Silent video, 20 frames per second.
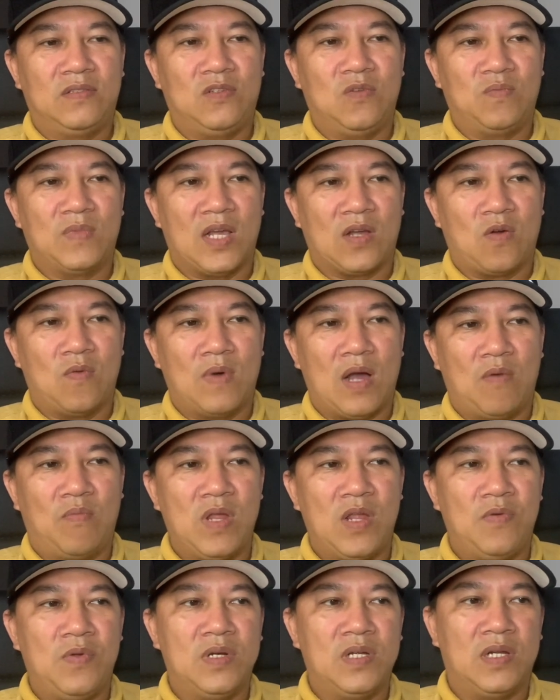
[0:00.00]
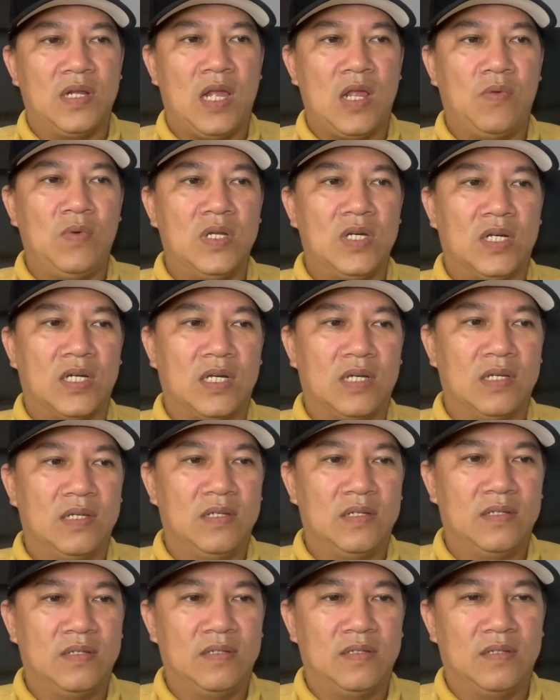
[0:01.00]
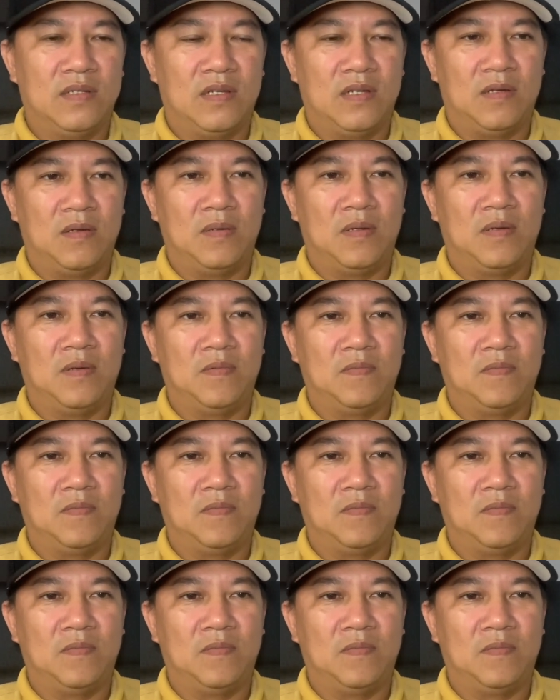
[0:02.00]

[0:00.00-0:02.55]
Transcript: chúng ta cũng không hiểu được hiểu được à,